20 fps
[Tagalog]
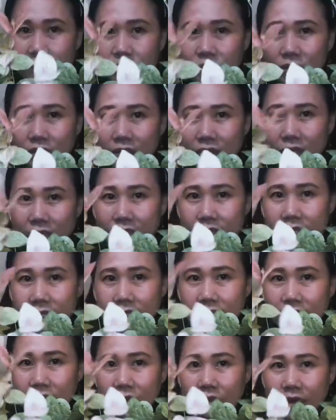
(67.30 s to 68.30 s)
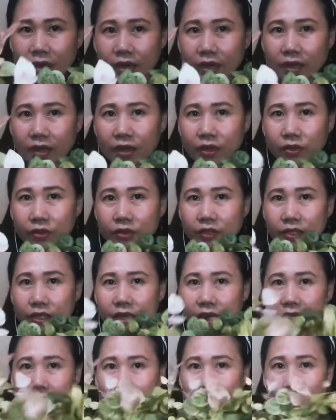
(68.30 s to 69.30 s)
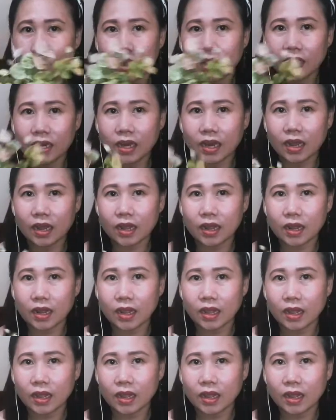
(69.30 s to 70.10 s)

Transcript: Doon kasi sa lugar na yon ginagawa nilang